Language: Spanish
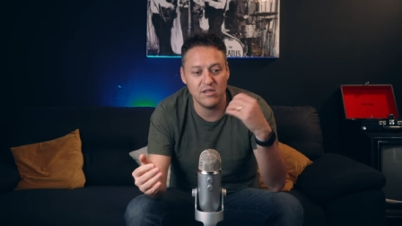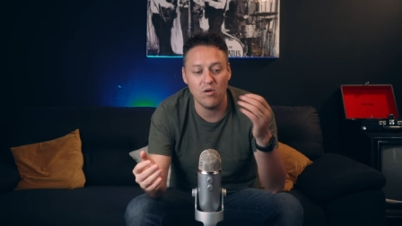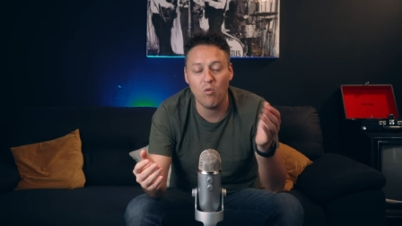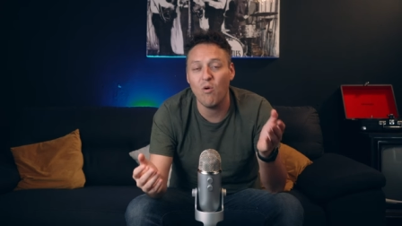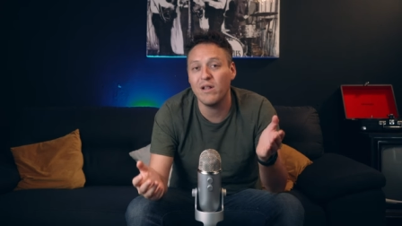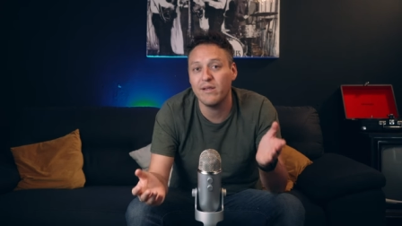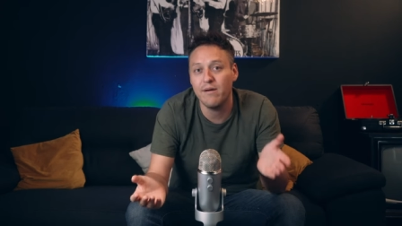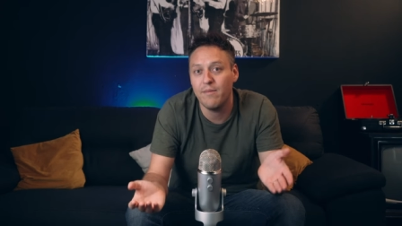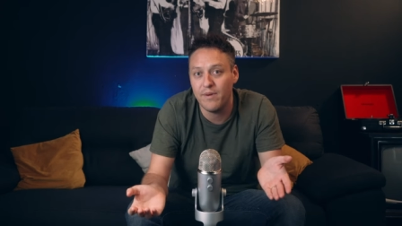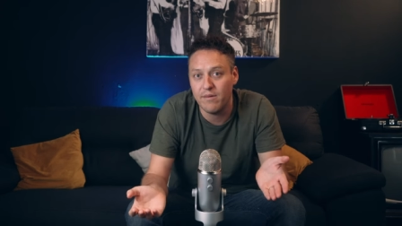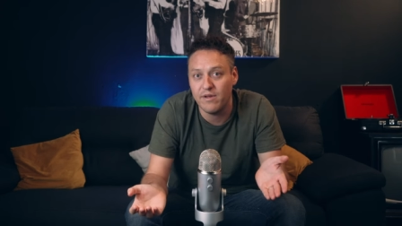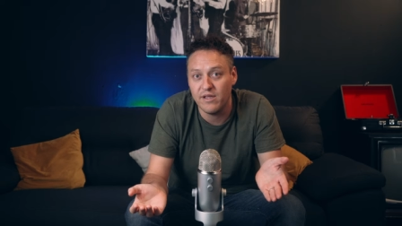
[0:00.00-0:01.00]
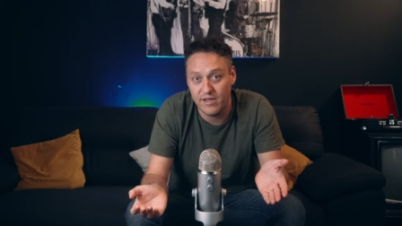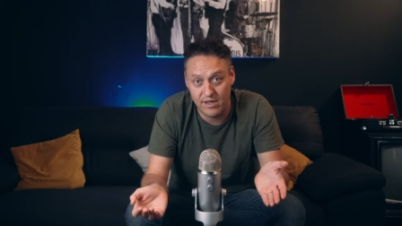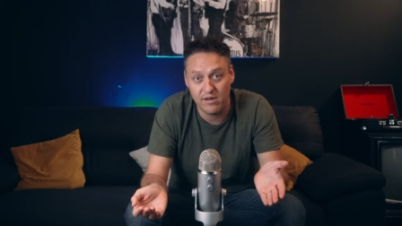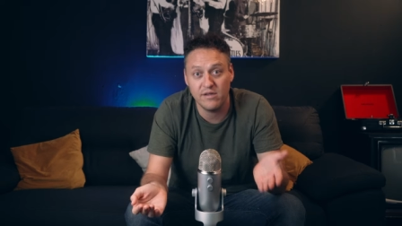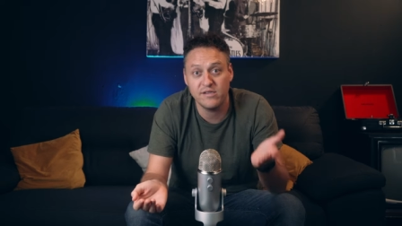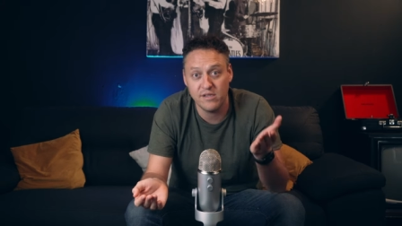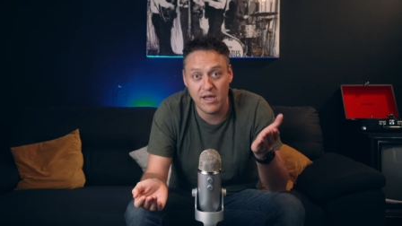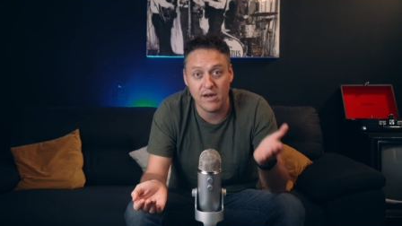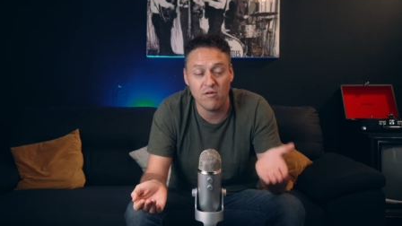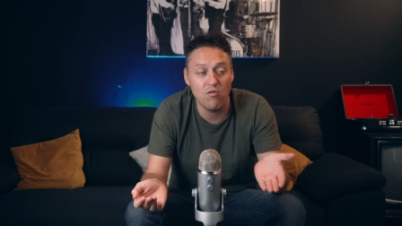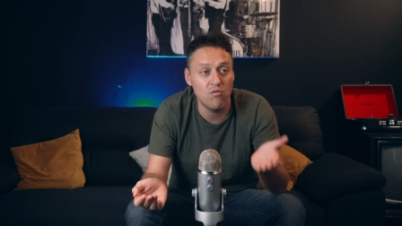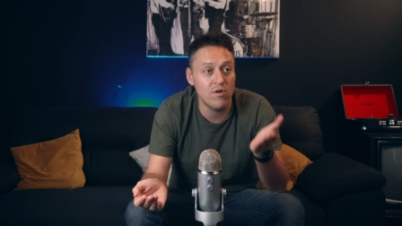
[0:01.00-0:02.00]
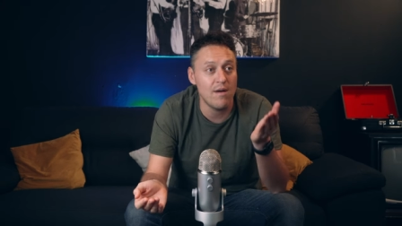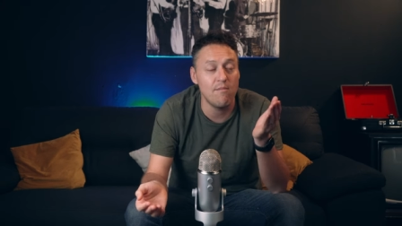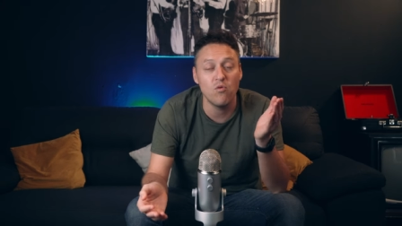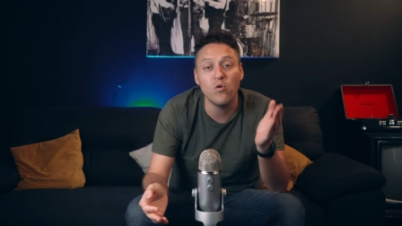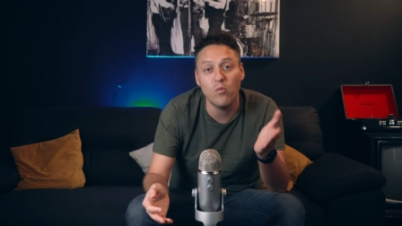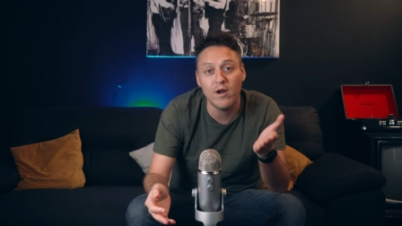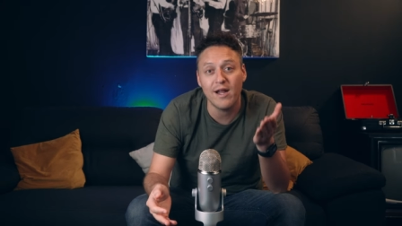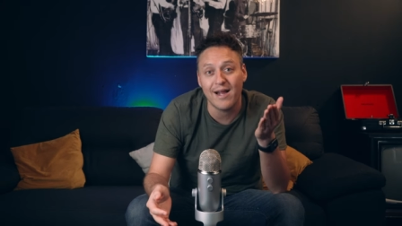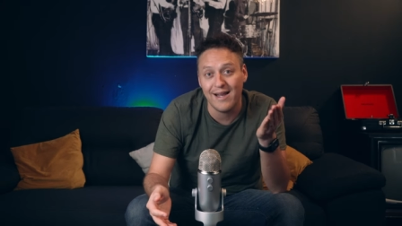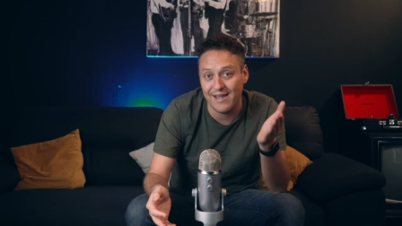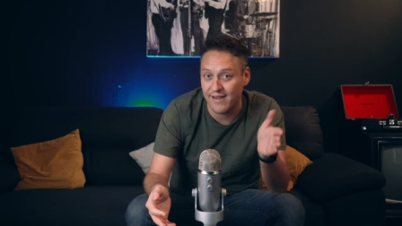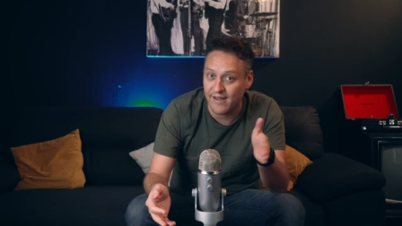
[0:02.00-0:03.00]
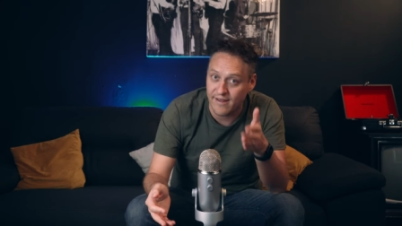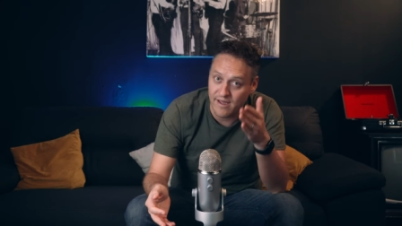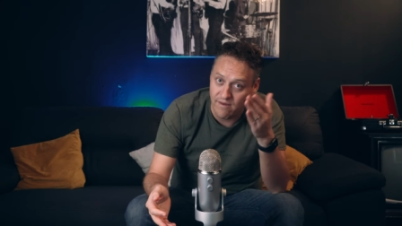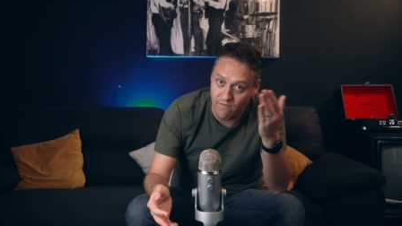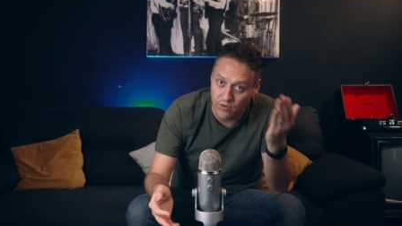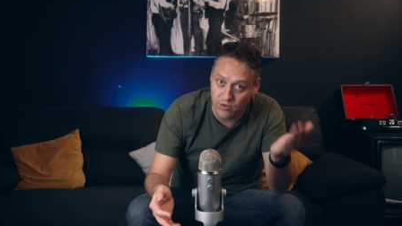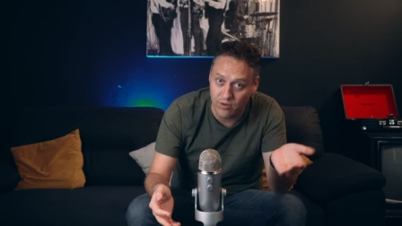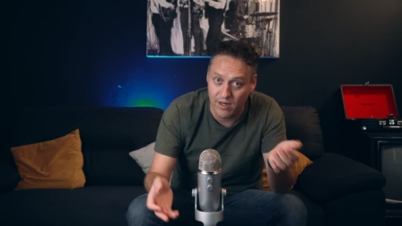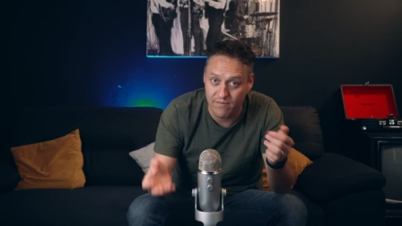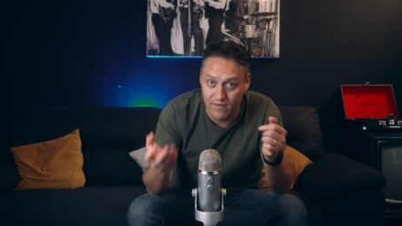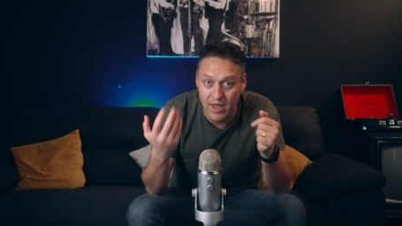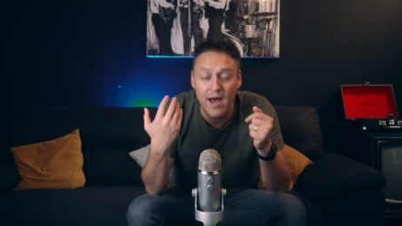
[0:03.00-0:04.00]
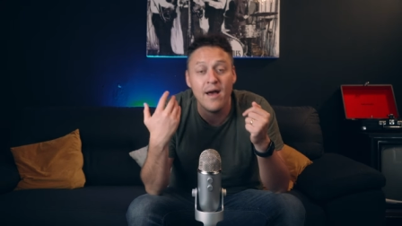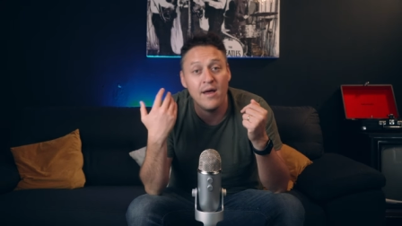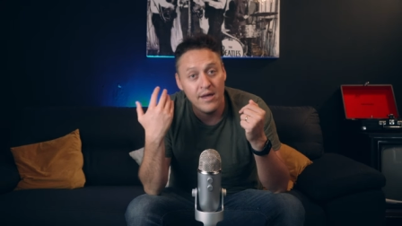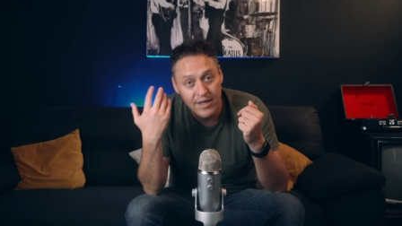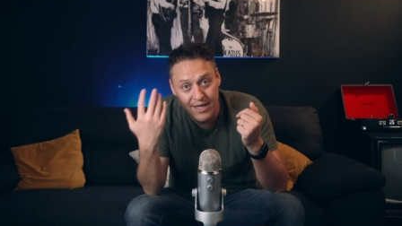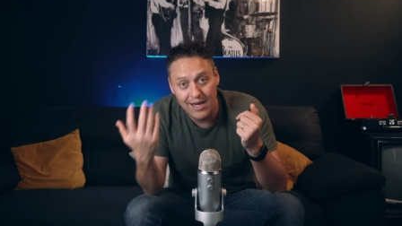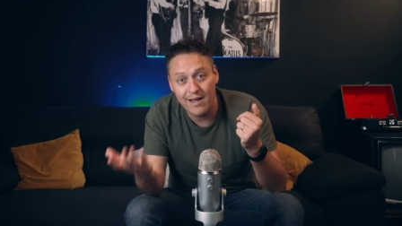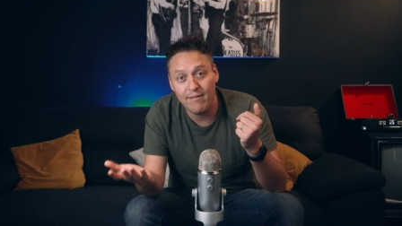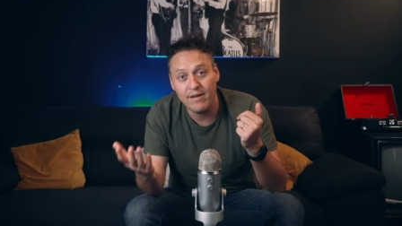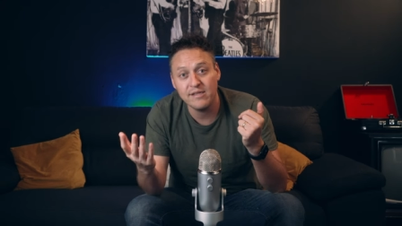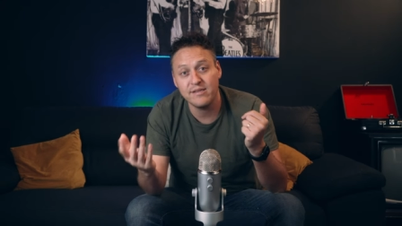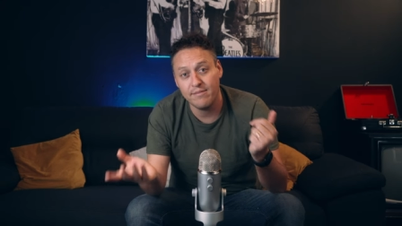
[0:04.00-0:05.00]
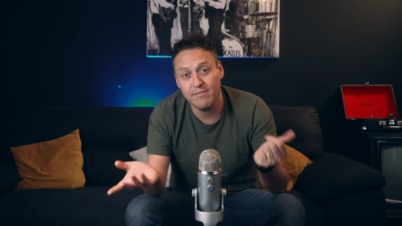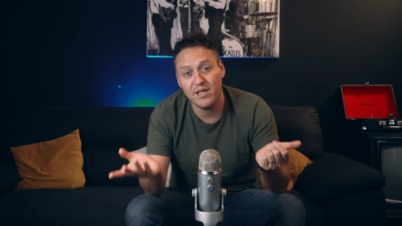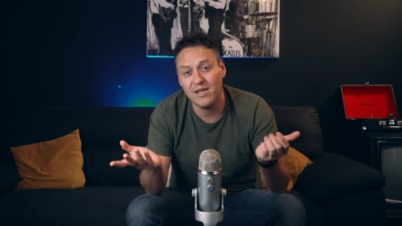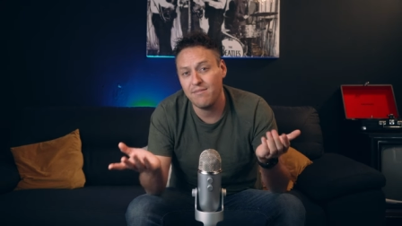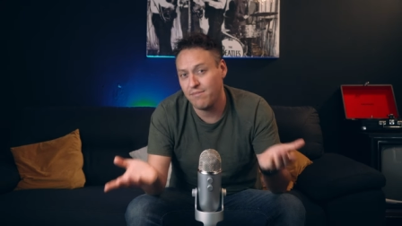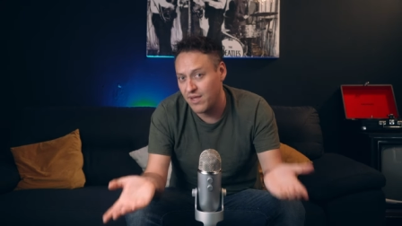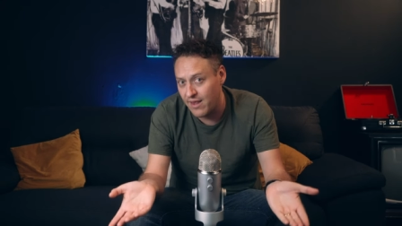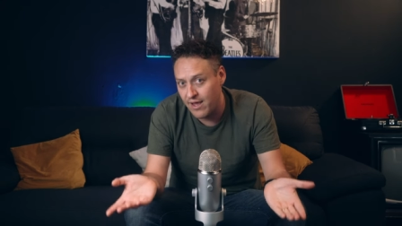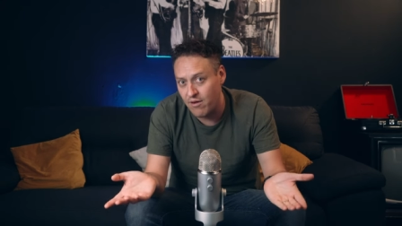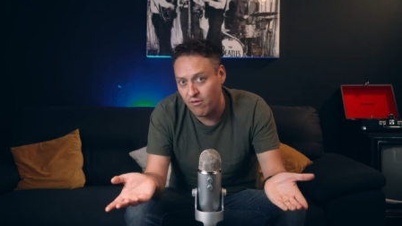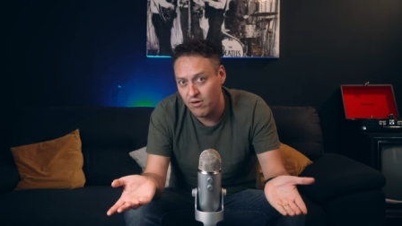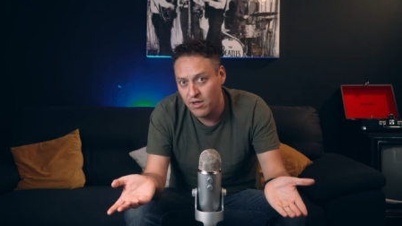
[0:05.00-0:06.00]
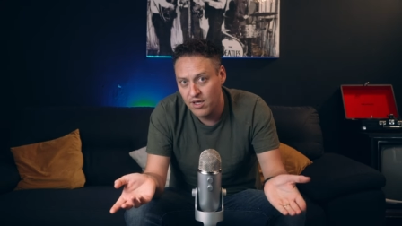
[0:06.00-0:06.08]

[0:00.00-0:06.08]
lo cual te va a permitir ser una muy buena calidad en fotografía y a la vez también en video.